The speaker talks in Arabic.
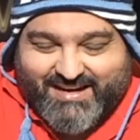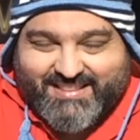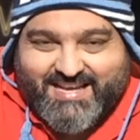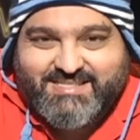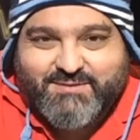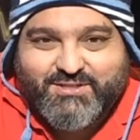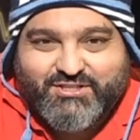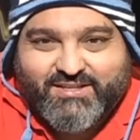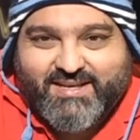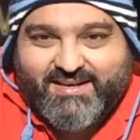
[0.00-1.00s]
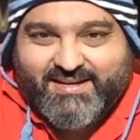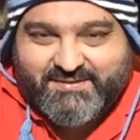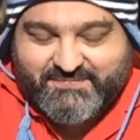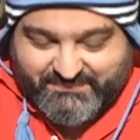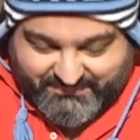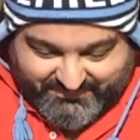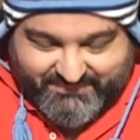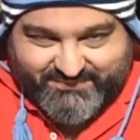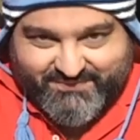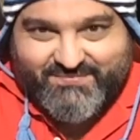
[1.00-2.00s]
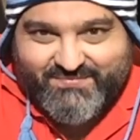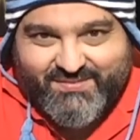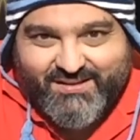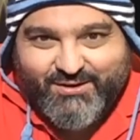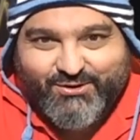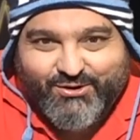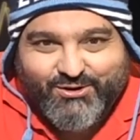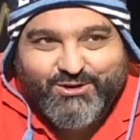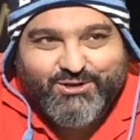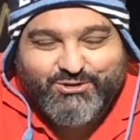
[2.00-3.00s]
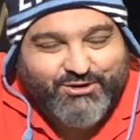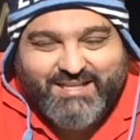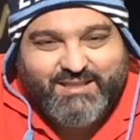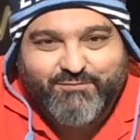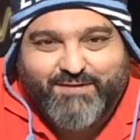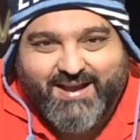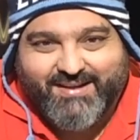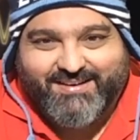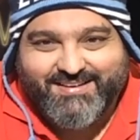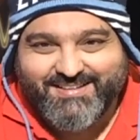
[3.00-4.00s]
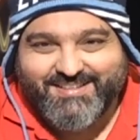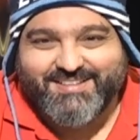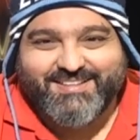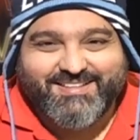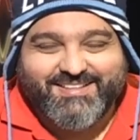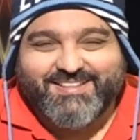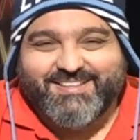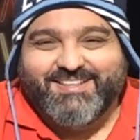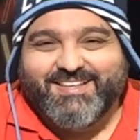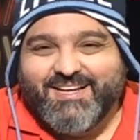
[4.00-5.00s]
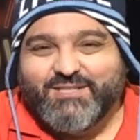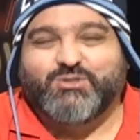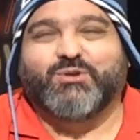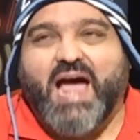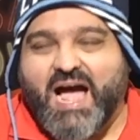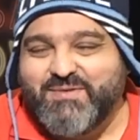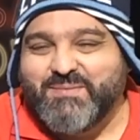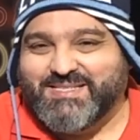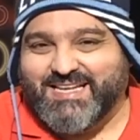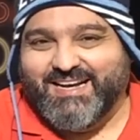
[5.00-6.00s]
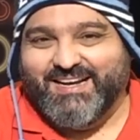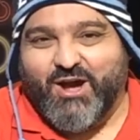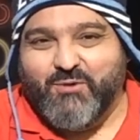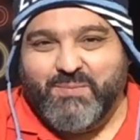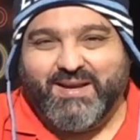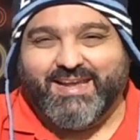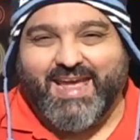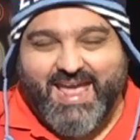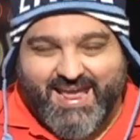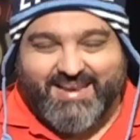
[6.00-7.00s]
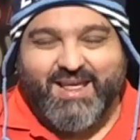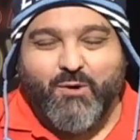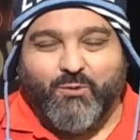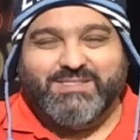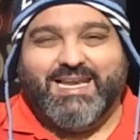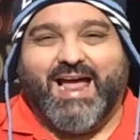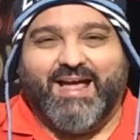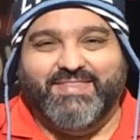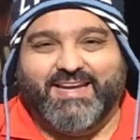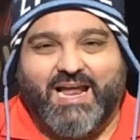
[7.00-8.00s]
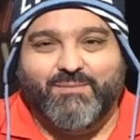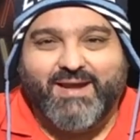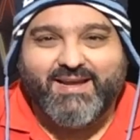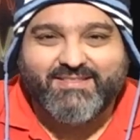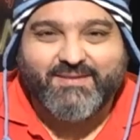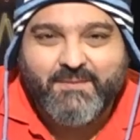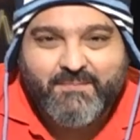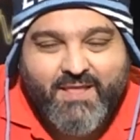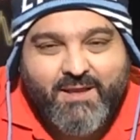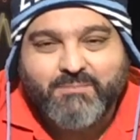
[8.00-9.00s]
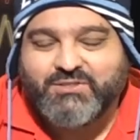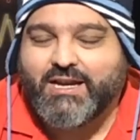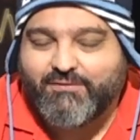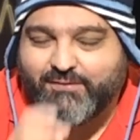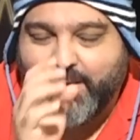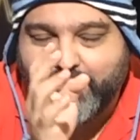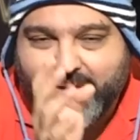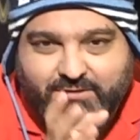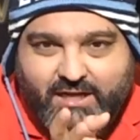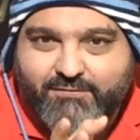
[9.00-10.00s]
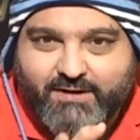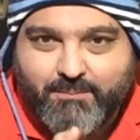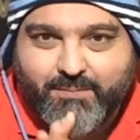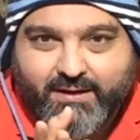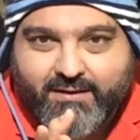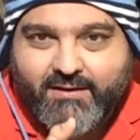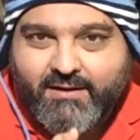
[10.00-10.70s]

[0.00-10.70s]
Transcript: طلعت هزه مش تاني انه شو كنت مفكره تسونامي مثلا او بركان وصل لعندك على البيت بشرف ربك شرف ربك